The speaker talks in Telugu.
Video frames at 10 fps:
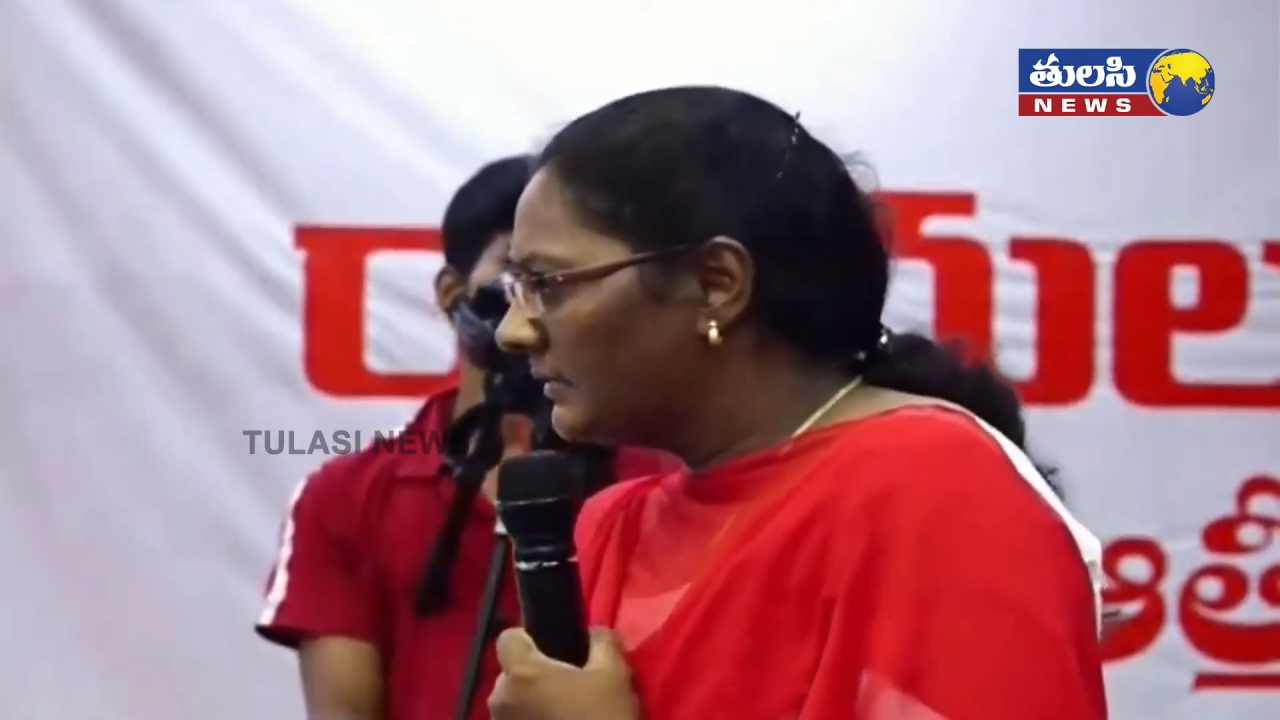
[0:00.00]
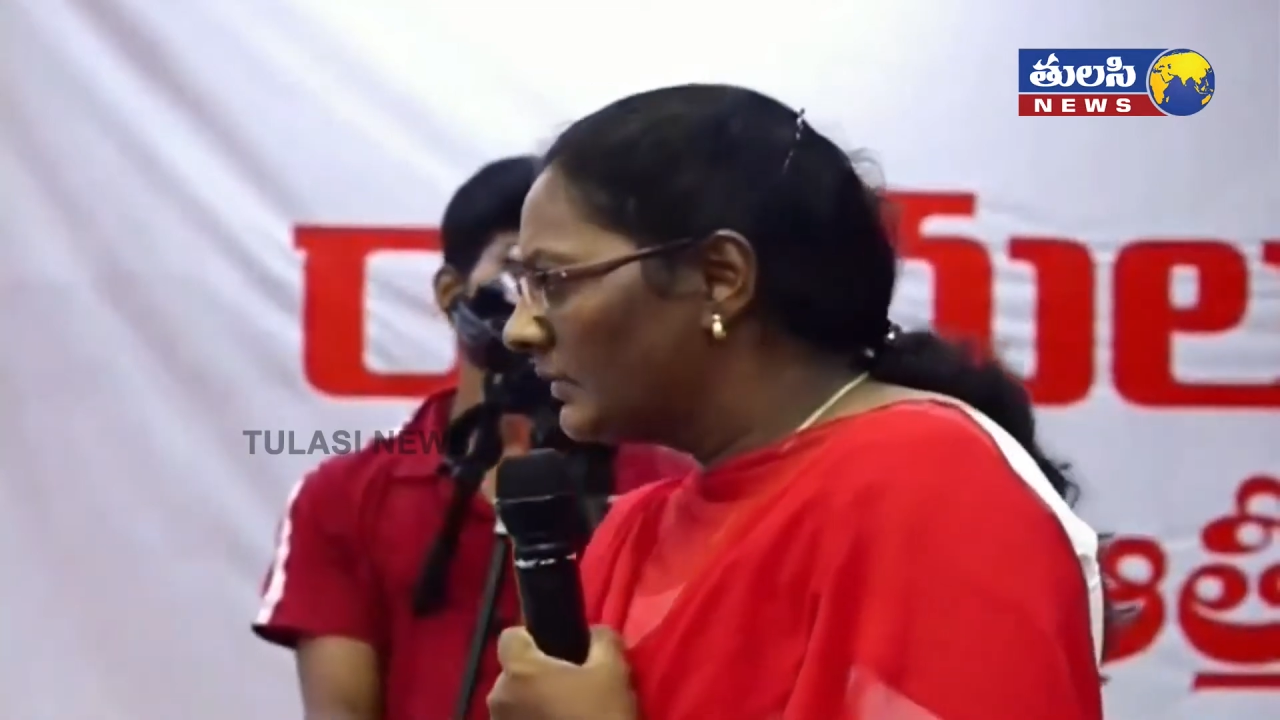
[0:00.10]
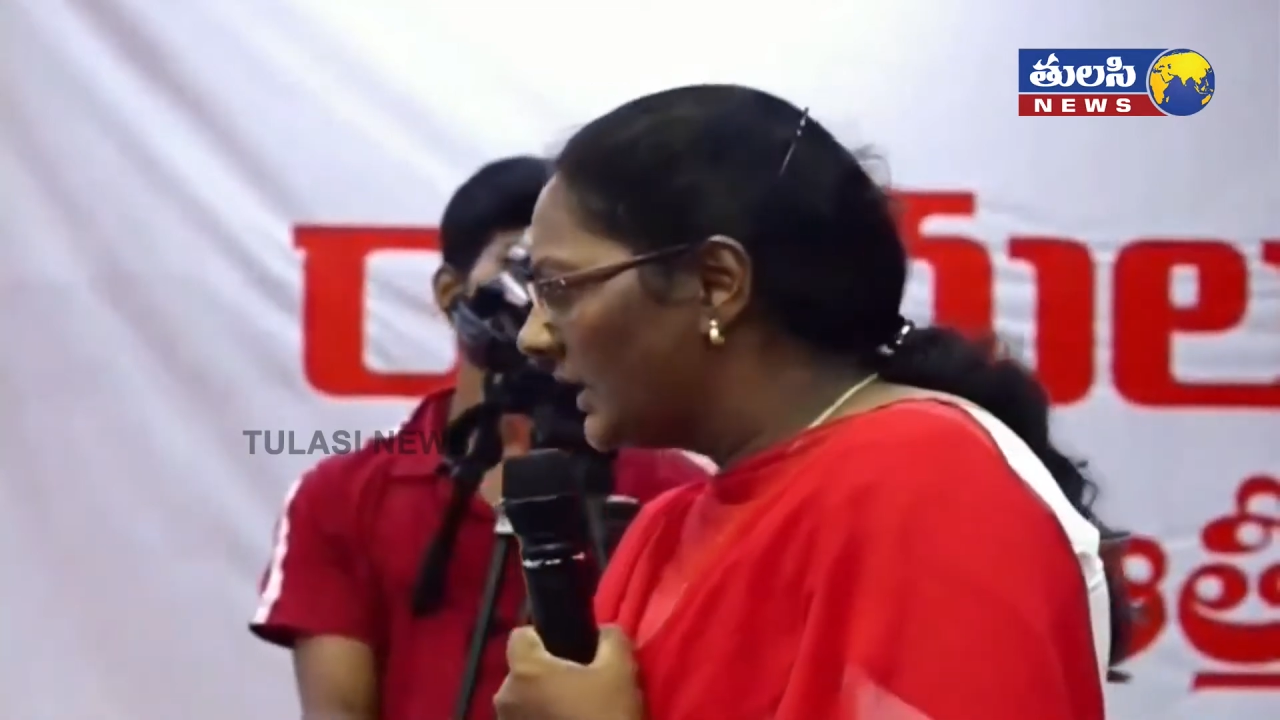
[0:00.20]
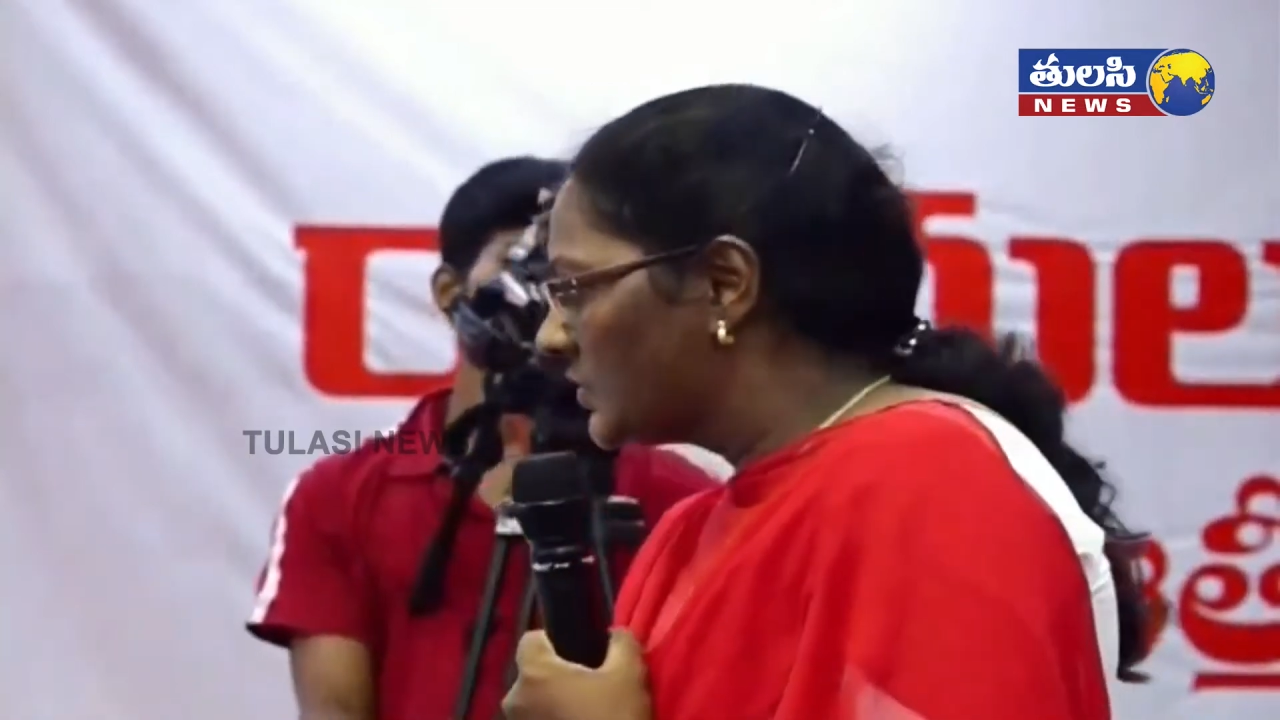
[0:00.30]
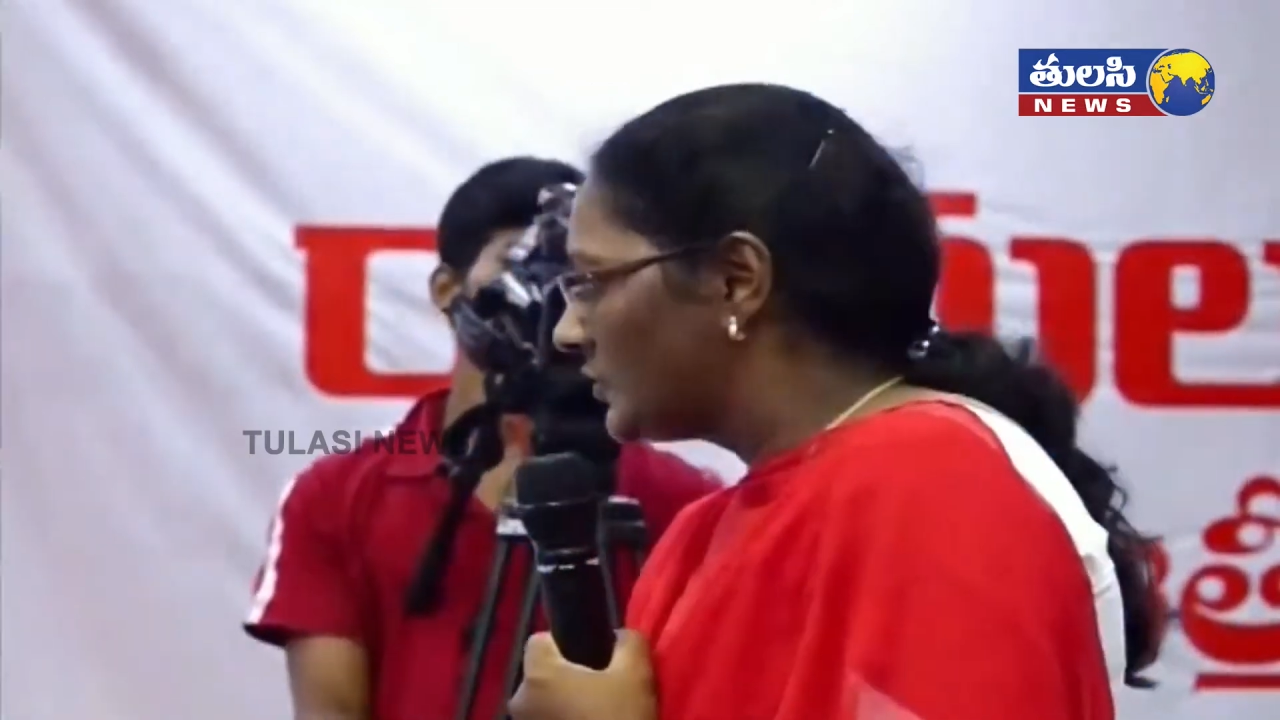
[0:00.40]

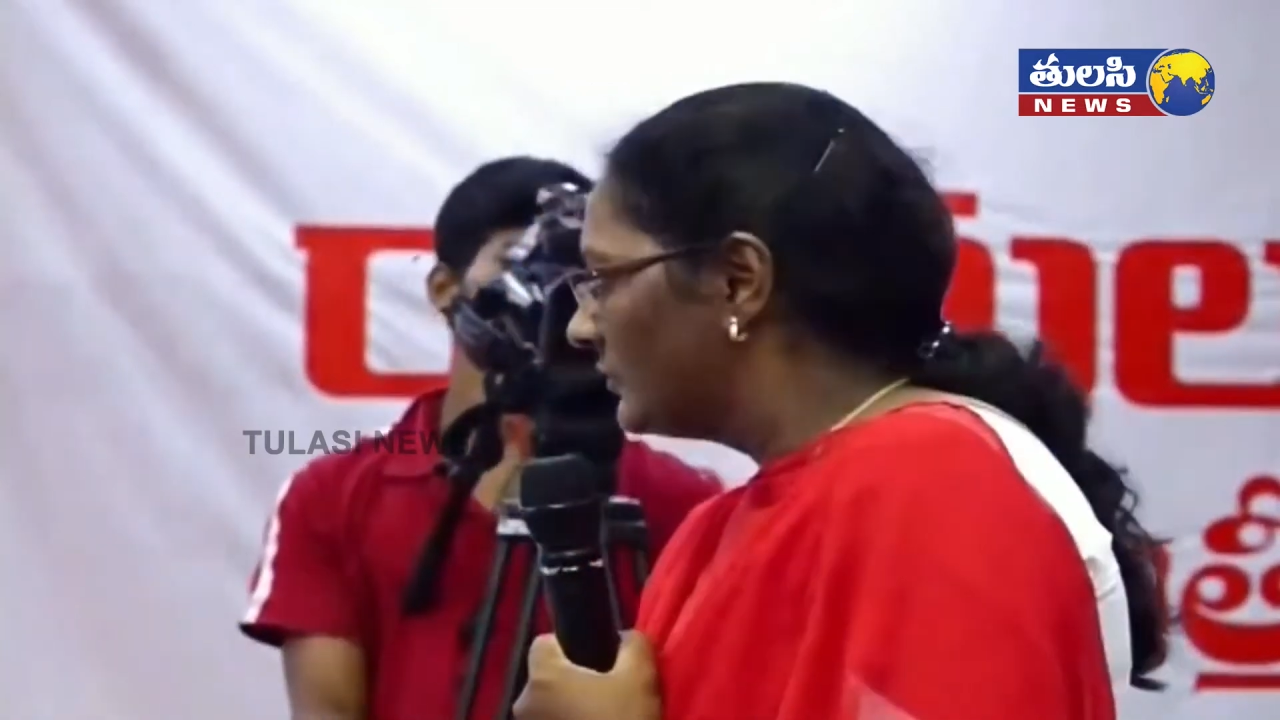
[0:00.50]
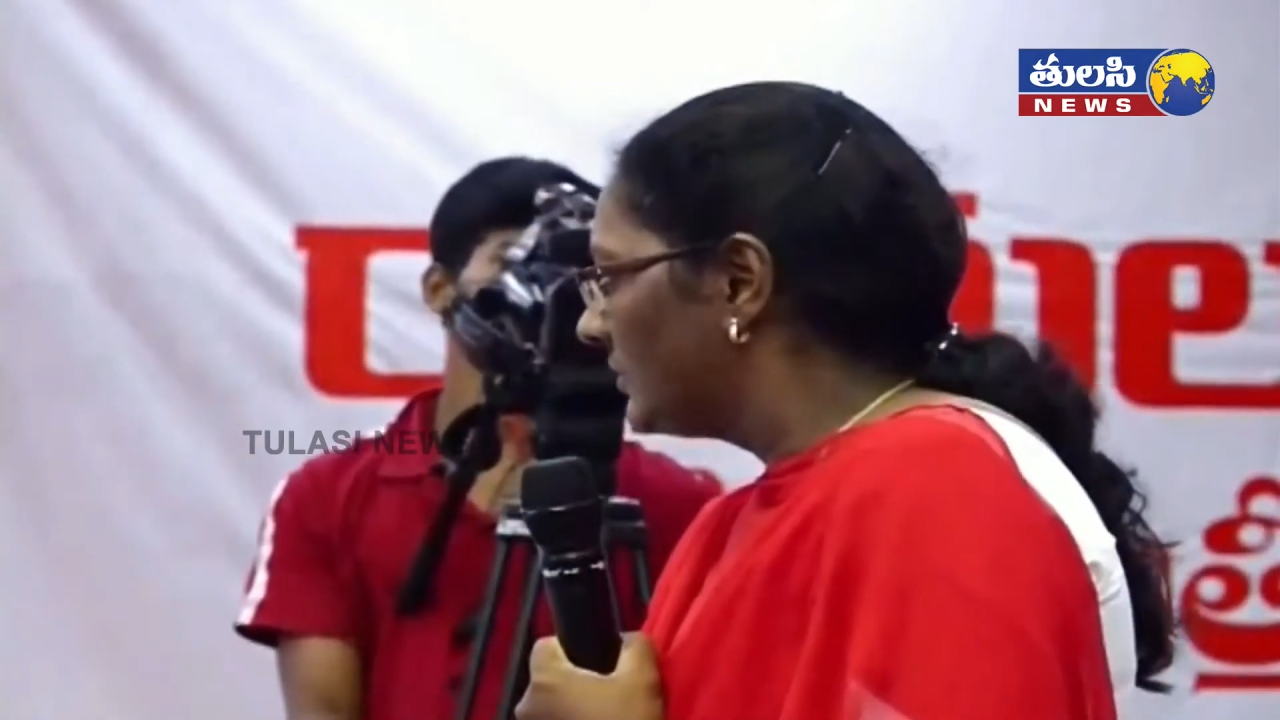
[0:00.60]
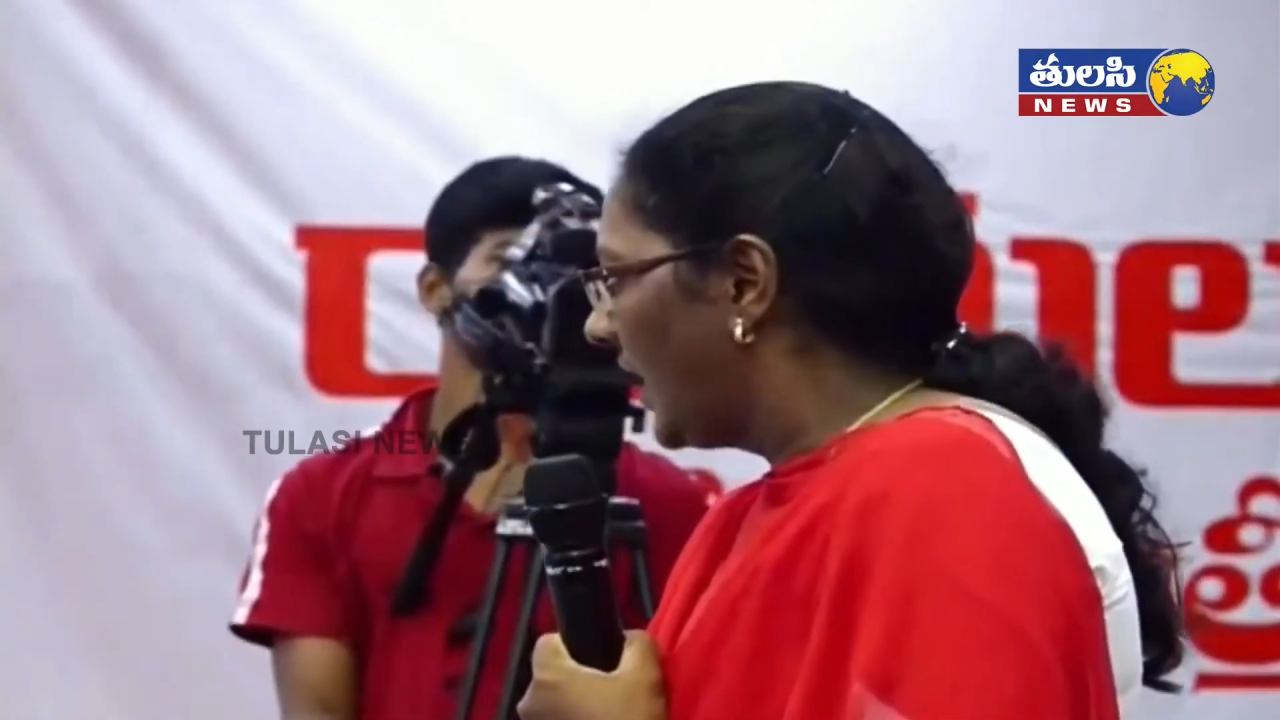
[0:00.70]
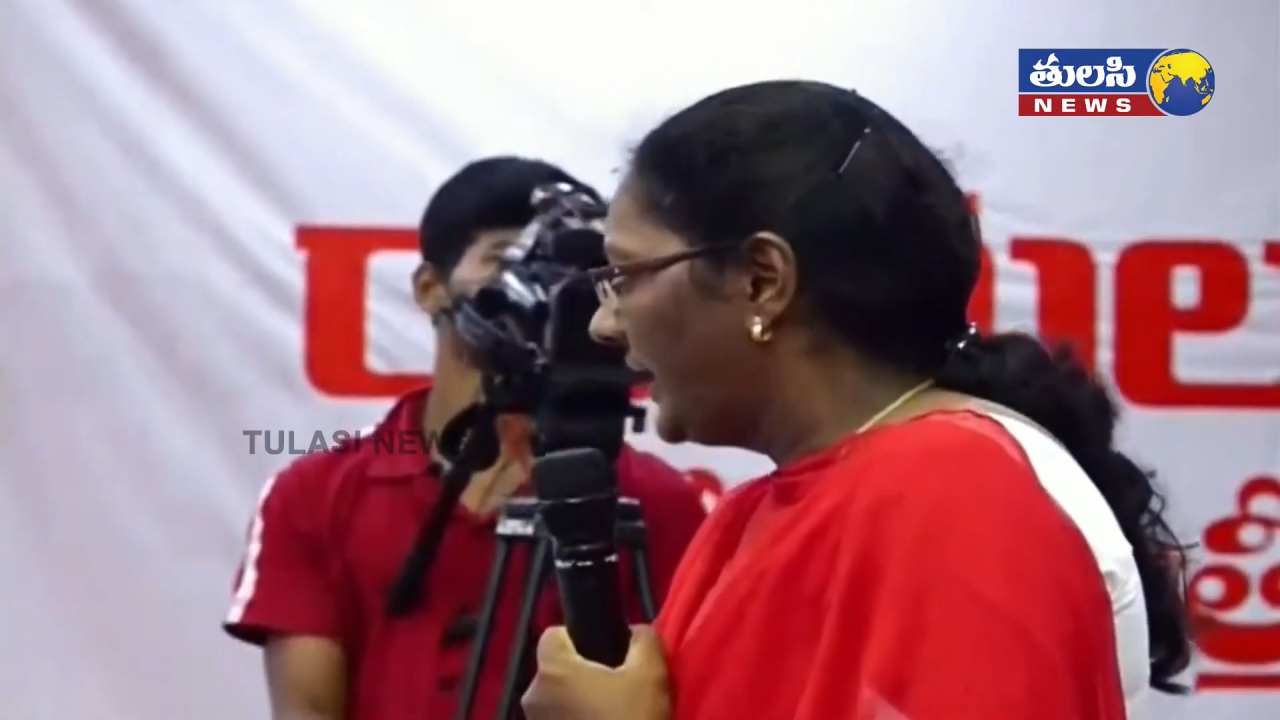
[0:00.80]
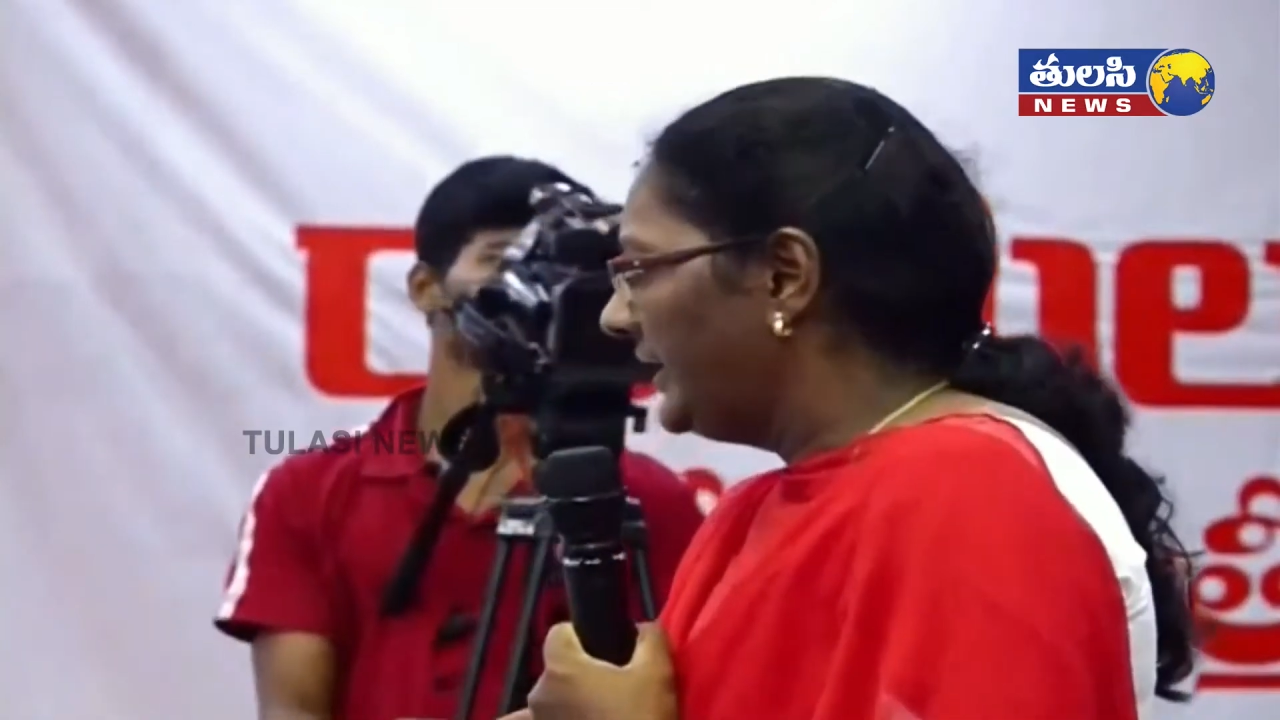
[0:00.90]
ఉండొచ్చు కానీ